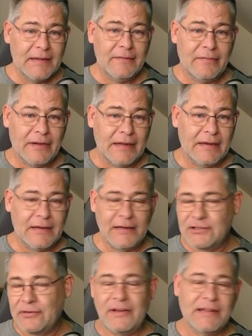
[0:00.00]
weil
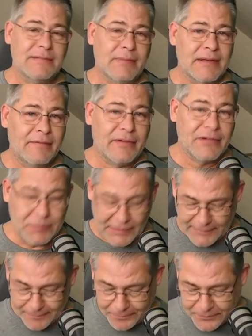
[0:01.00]
Clash of Clans macht einfach Spaß.